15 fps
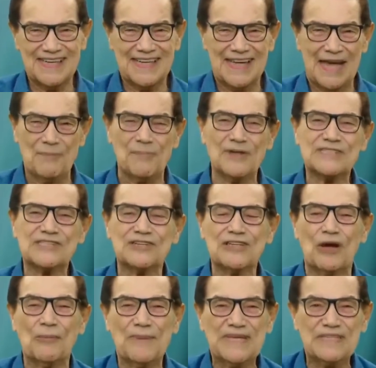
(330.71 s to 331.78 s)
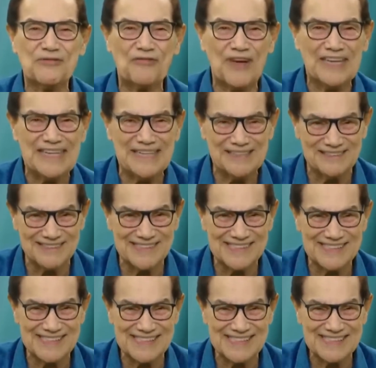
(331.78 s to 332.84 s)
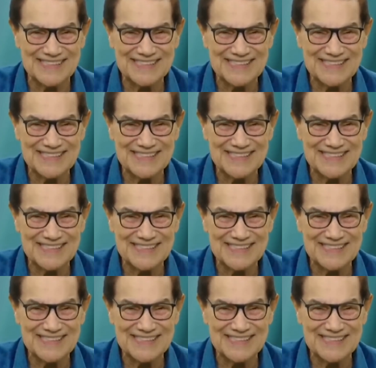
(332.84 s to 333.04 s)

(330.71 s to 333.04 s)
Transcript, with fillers: emocionalmente heridos.